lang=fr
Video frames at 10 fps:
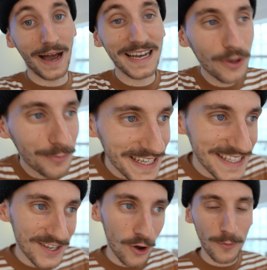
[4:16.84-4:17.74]
Par exemple,
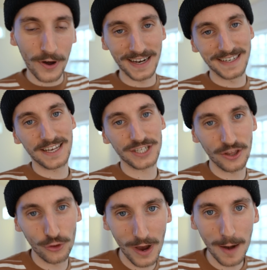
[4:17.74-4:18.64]
décembre et les
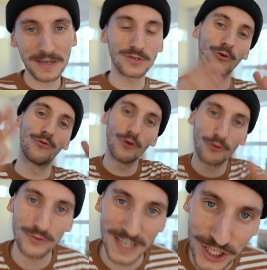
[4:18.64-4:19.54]
achats de Noël, parce qu'on veut
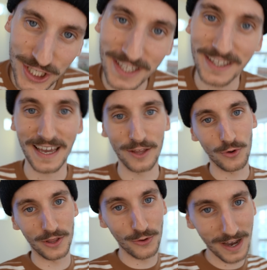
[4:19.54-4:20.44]
que vous achetiez des
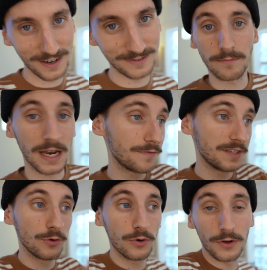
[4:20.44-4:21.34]
cadeaux à Noël, bah, les
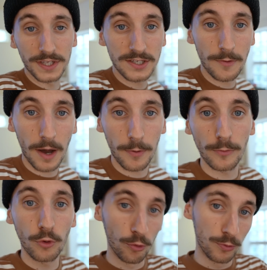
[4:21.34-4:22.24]
vidéos en décembre
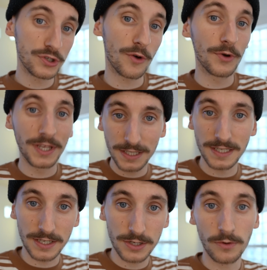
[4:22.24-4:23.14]
rapportent beaucoup plus en
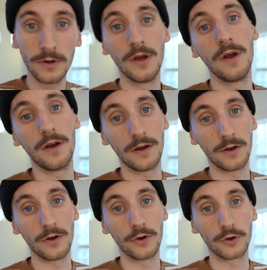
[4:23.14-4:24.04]
monétisation
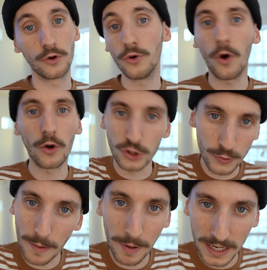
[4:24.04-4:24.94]
euh, que en
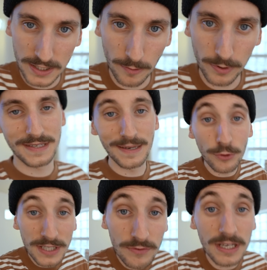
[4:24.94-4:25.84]
juin, par exemple. C'est
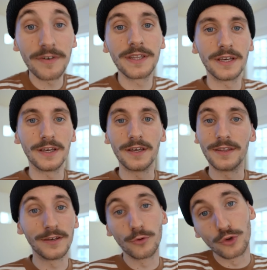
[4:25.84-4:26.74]
pour ça que vous avez des,
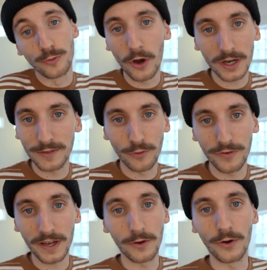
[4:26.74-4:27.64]
Youtubers youtubeurs qui vont
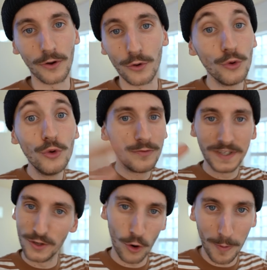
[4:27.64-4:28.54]
faire euh, une
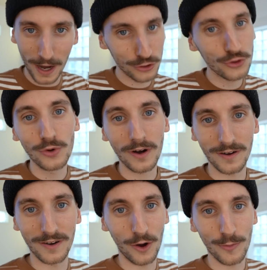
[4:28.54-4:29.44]
vidéo par jour
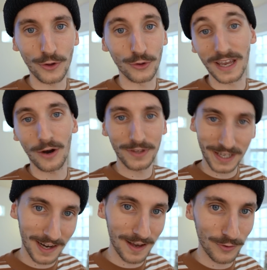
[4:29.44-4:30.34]
en mode
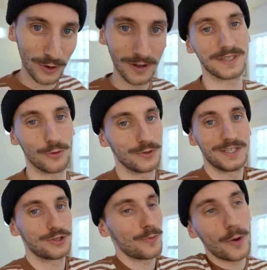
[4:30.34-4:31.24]
calendrier de c'est
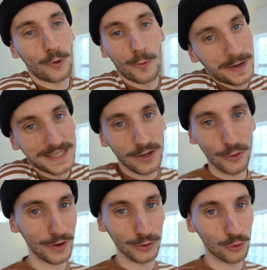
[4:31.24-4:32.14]
aussi sûrement pour le plaisir
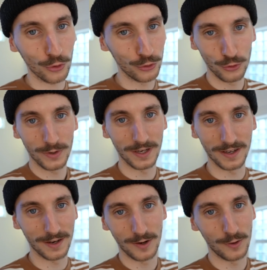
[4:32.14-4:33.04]
de faire du contenu
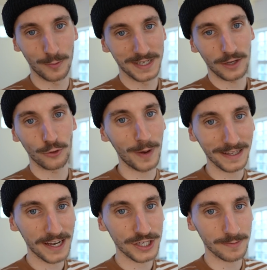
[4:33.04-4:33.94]
et le plaisir du
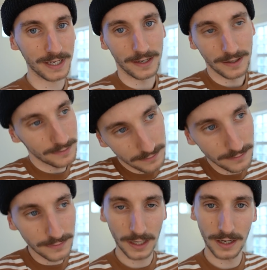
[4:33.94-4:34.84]
partage, mais
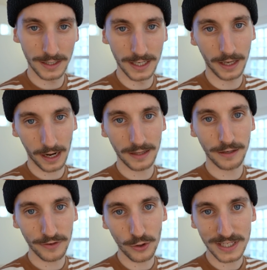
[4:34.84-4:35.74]
il y a une
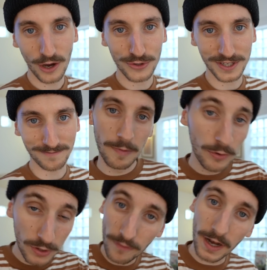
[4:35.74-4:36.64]
réalité financière aussi. Bah
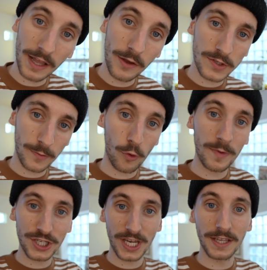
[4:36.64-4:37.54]
écoutez, on va regarder ensemble
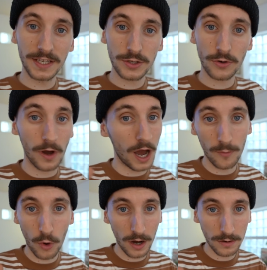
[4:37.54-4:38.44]
combien j'ai gagné sur un
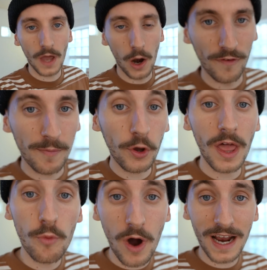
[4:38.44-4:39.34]
mois. Alors on va
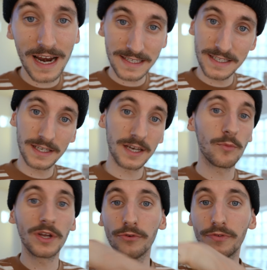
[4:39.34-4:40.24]
prendre un mois classique qui est le
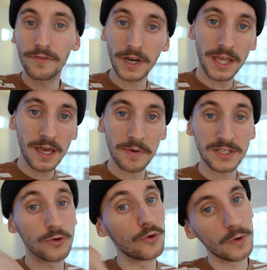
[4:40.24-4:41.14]
mois de février
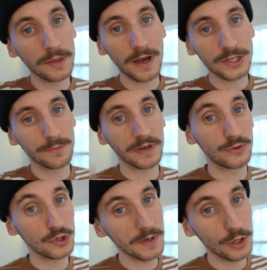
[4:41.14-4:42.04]
parce qu'au mois de mars j'ai pris
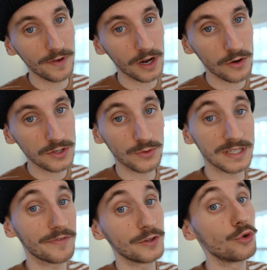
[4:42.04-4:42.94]
deux semaines de vacances donc
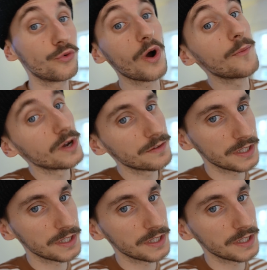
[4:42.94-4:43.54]
ça fait deux fois moins de